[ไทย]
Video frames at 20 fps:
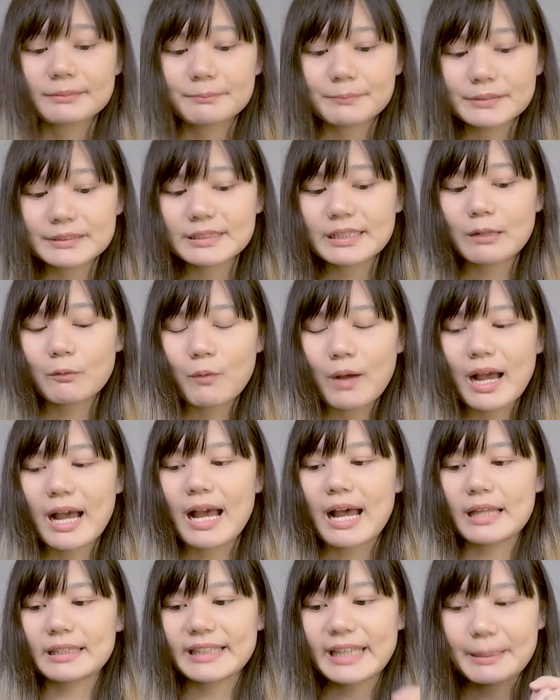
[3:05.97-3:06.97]
เพื่อว่า
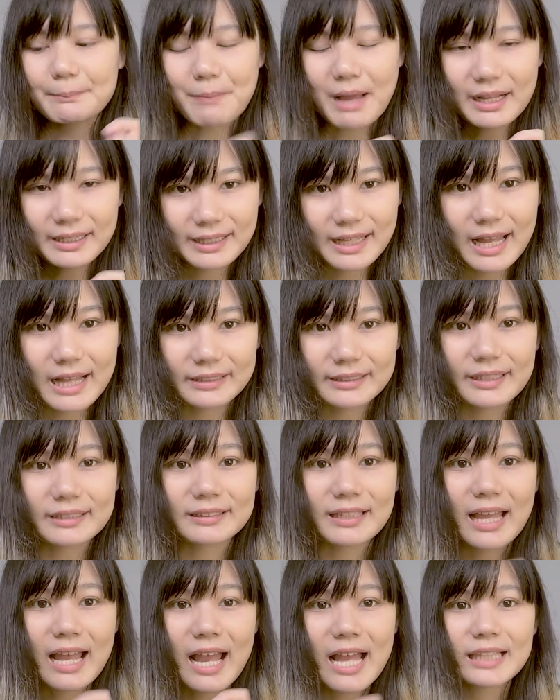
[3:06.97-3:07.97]
ในบางครั้งเนี่ย
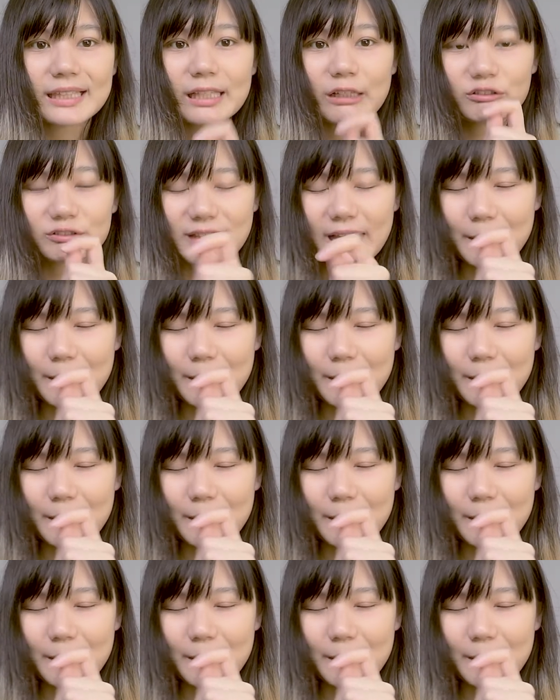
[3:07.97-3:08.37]
ถ้าเรา